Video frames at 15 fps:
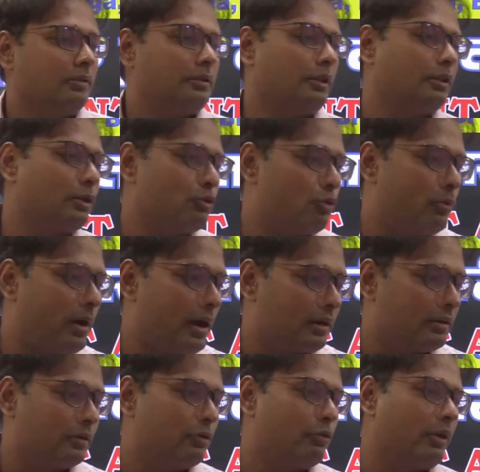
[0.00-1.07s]
चंदन
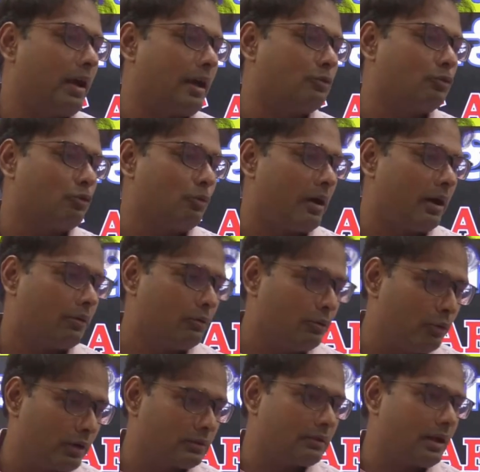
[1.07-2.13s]
कुमार विकास कुमार
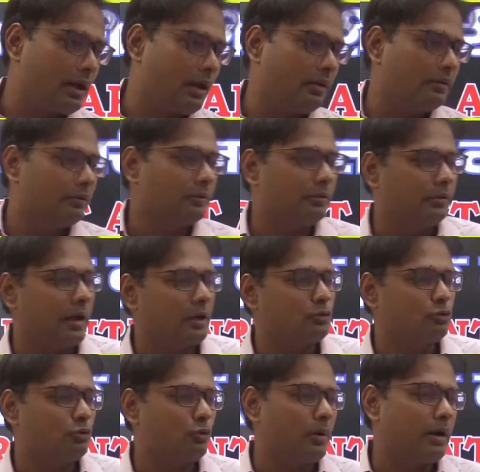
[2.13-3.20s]
वर्षा
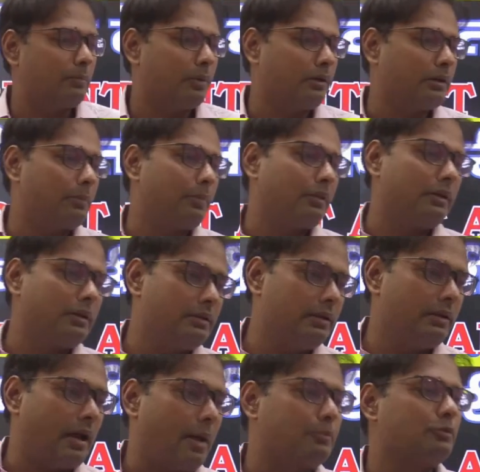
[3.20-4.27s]
राजकुमार प्रजापति
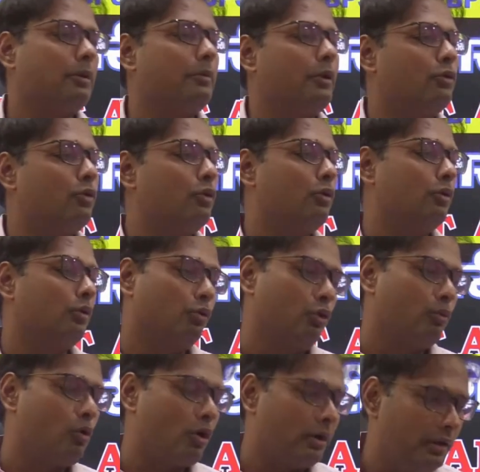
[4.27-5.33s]
जी आप सभी को
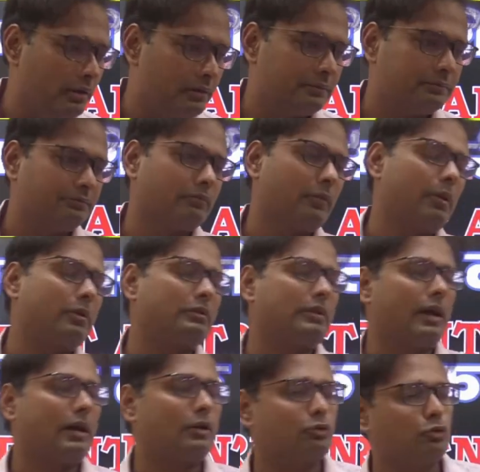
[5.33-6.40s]
गुड मॉर्निंग
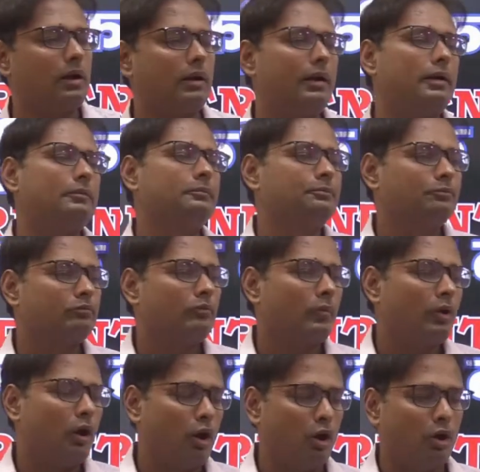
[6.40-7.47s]
नमस्कार सुबह का
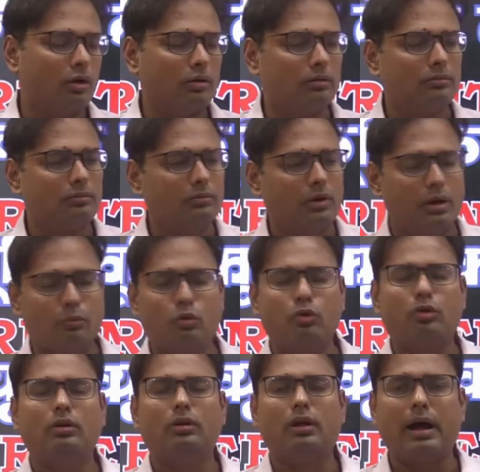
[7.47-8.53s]
और हम
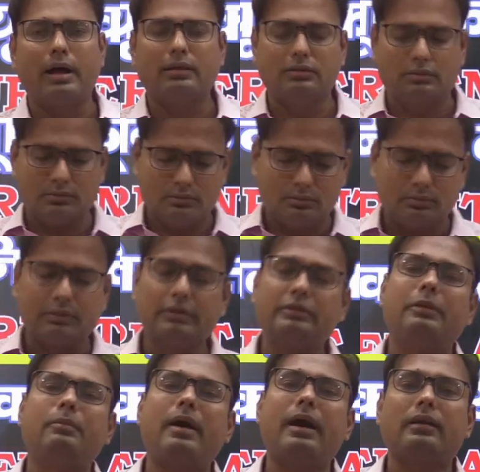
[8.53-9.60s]
लोग आज
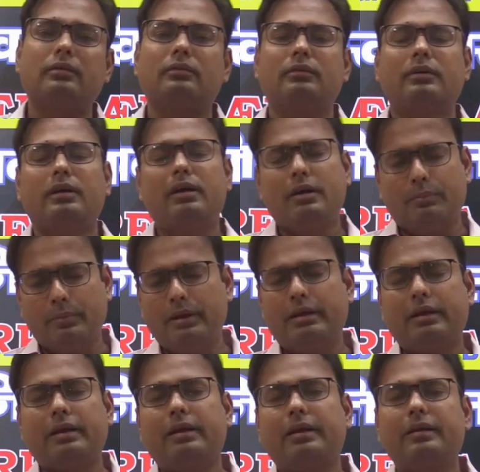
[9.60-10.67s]
तीसरी बार
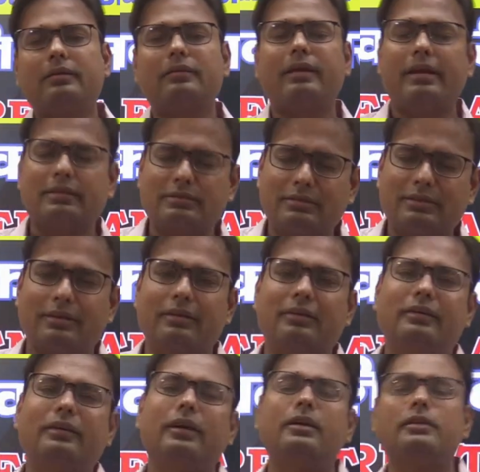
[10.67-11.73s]
मिल रहे हैं इस
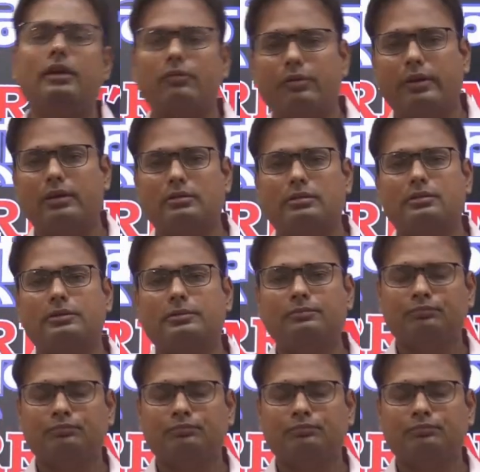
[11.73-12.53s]
करंट अफेयर्स